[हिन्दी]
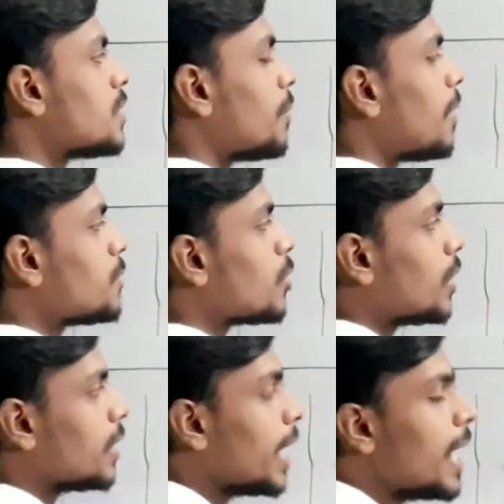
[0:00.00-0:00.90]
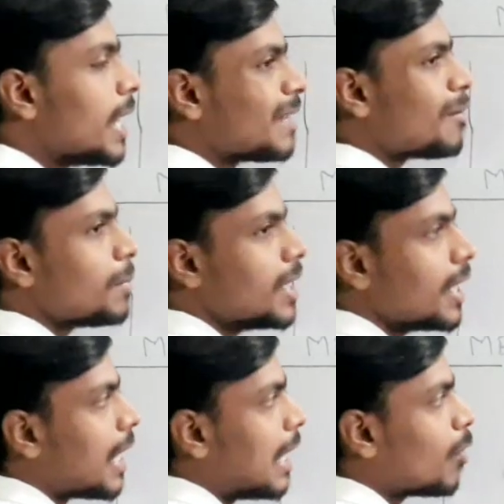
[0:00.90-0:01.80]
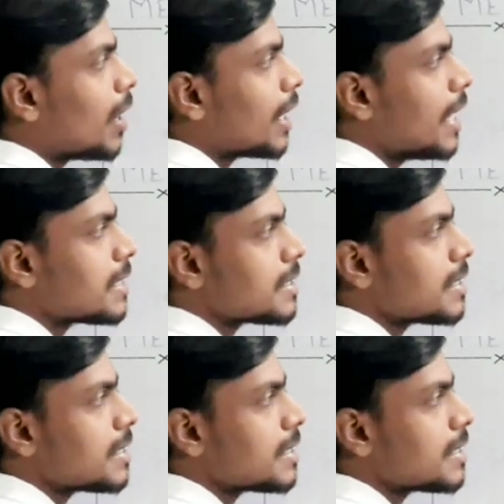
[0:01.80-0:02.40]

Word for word: जब आप छोटे थे तब आपने निकाला होगा कि